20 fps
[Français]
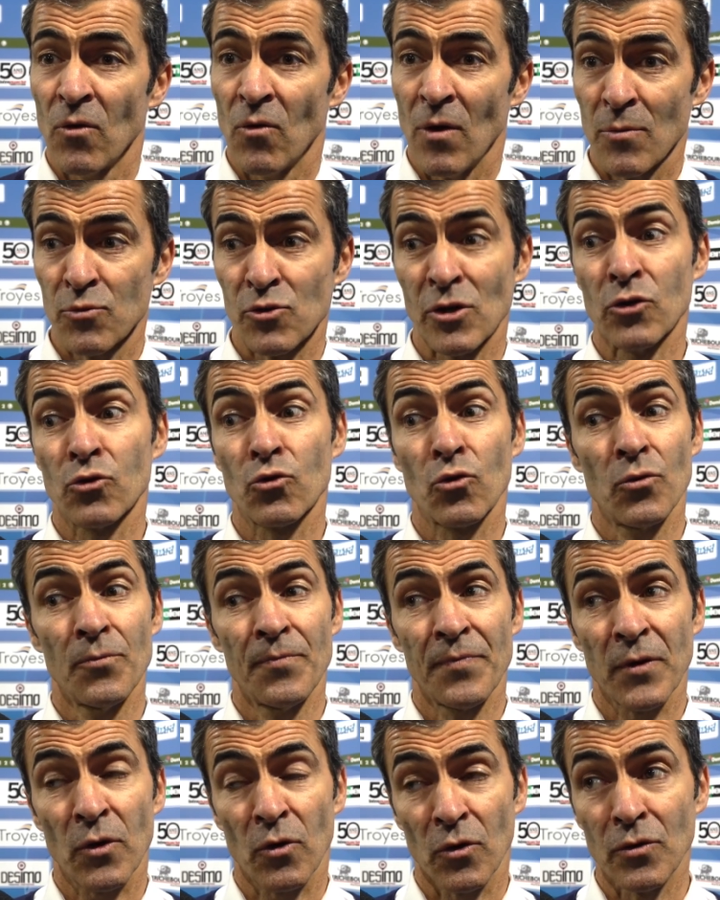On a besoin de
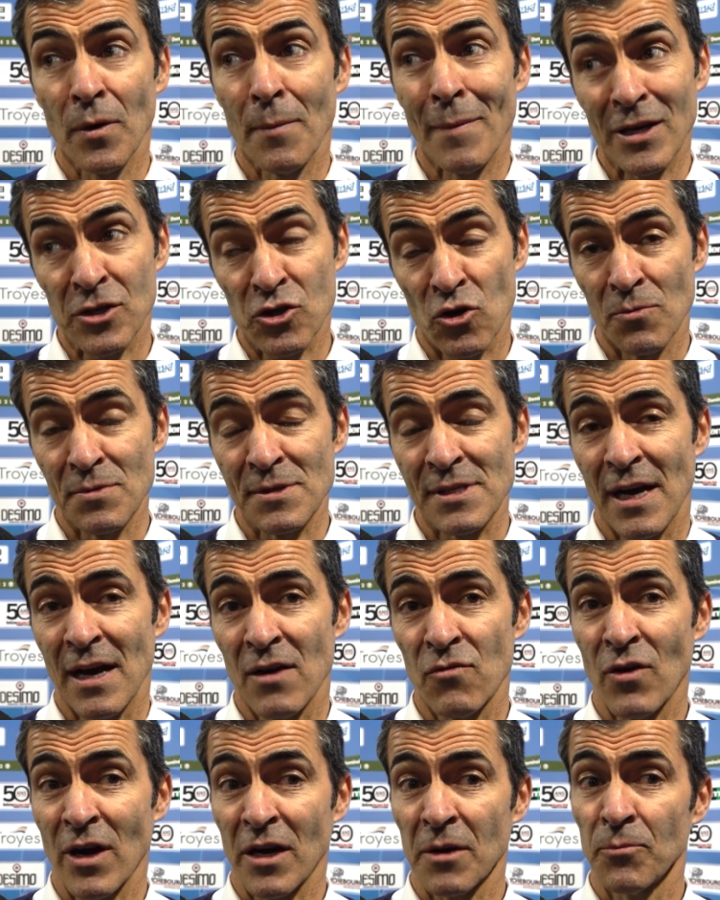quand un match comme ça,
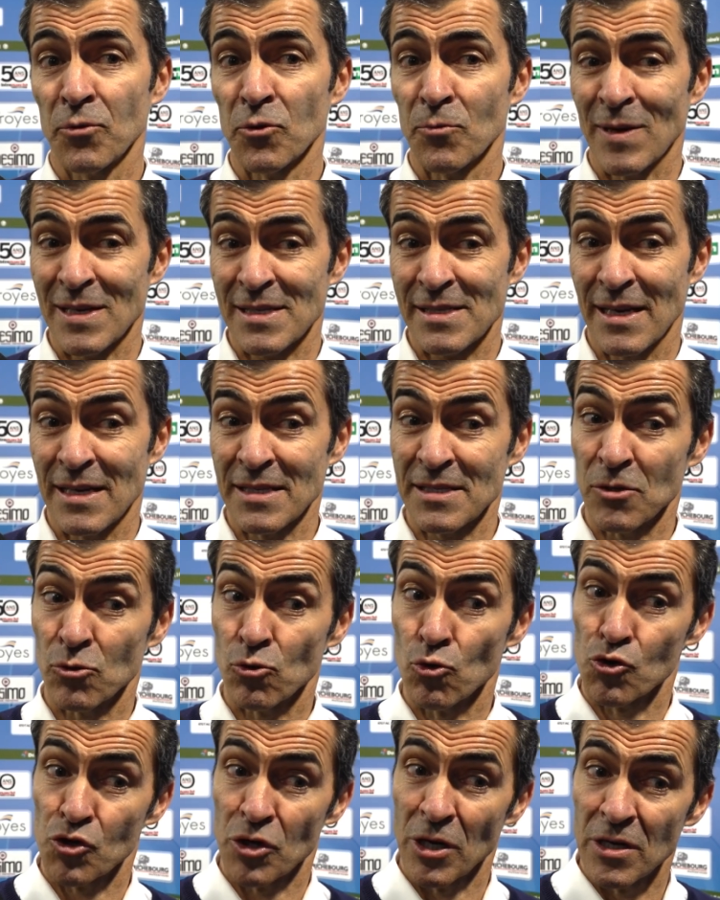avoir un peu de patience et
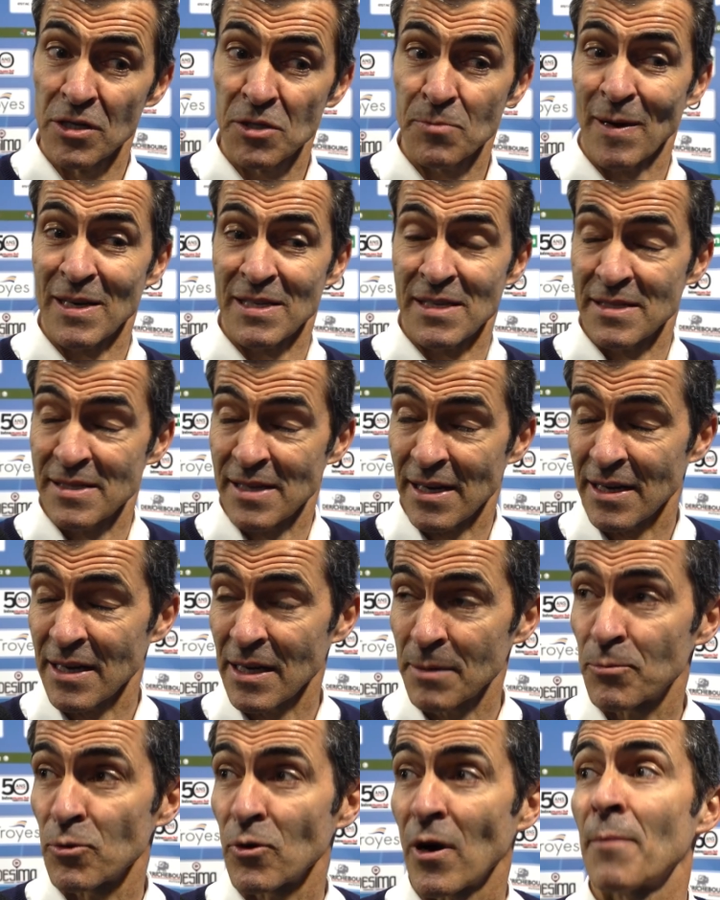toucher l'espace
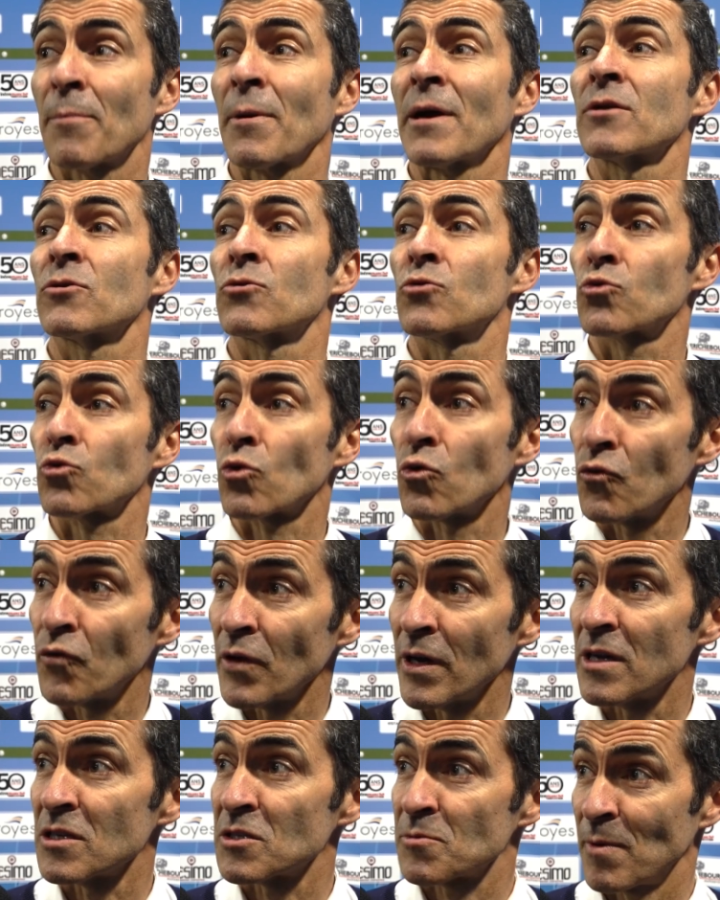extérieur pour après
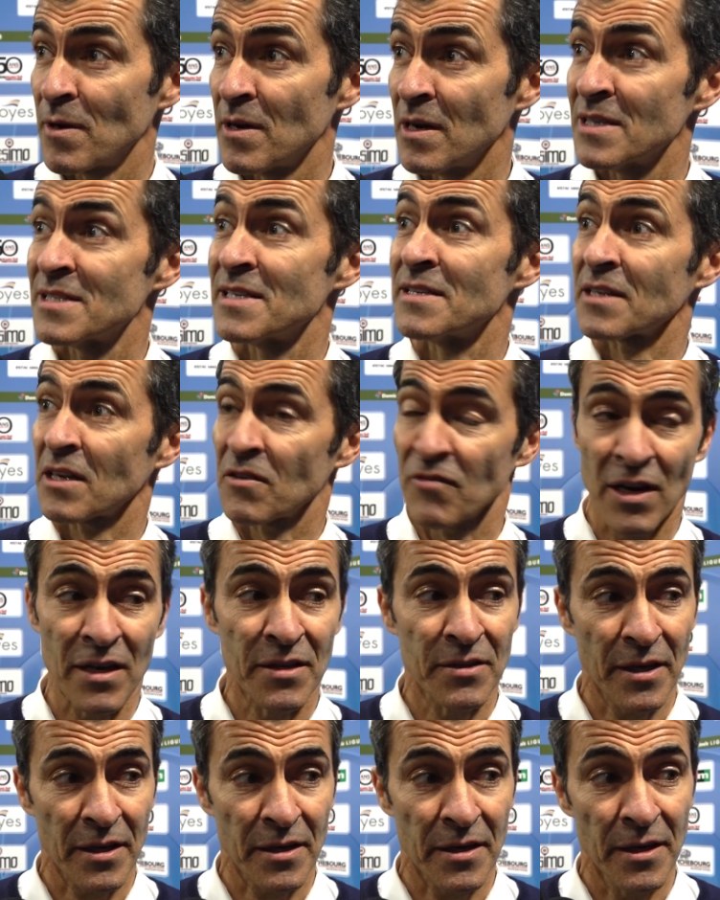trouver les intervalles
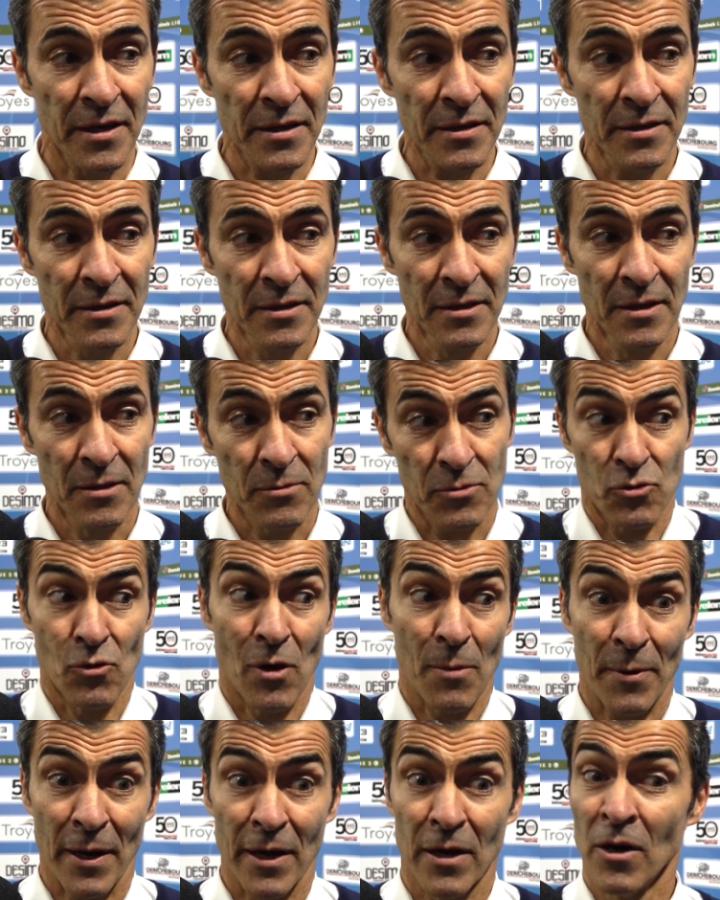intérieurs.
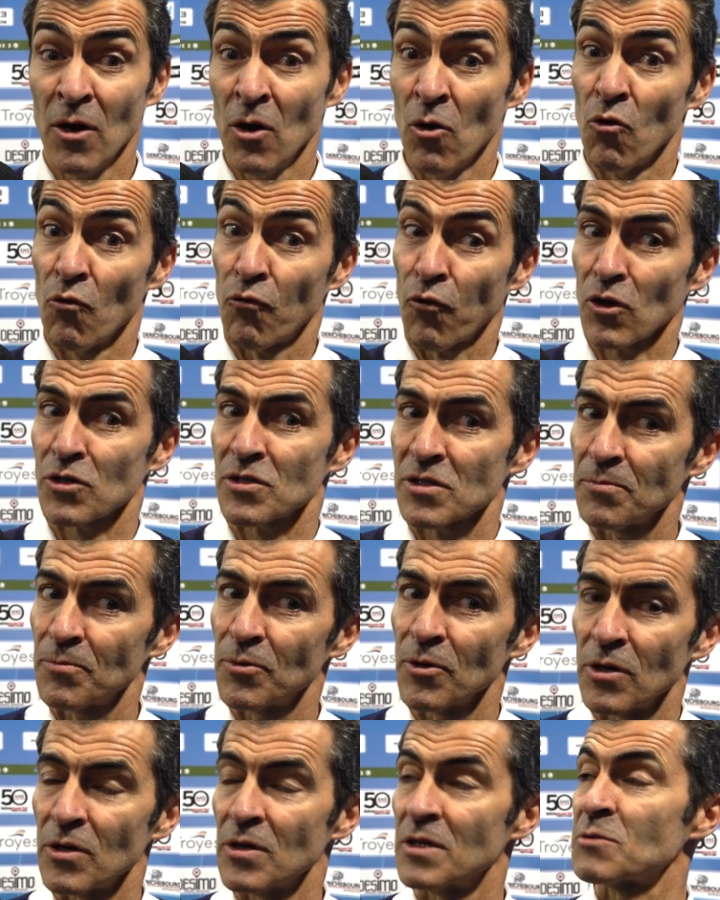Sinon, après, on force un
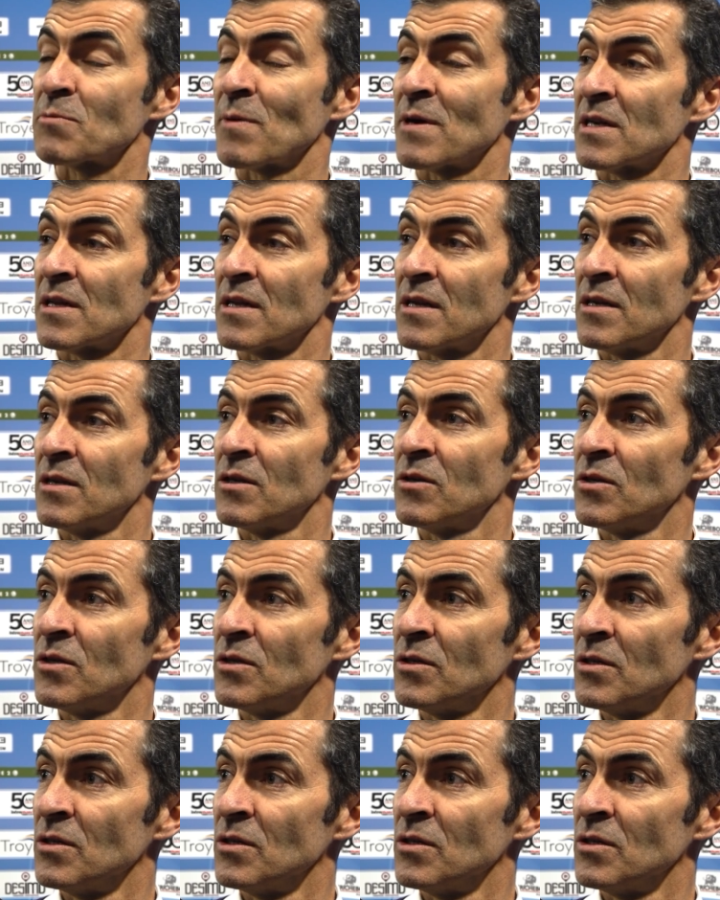peu euh,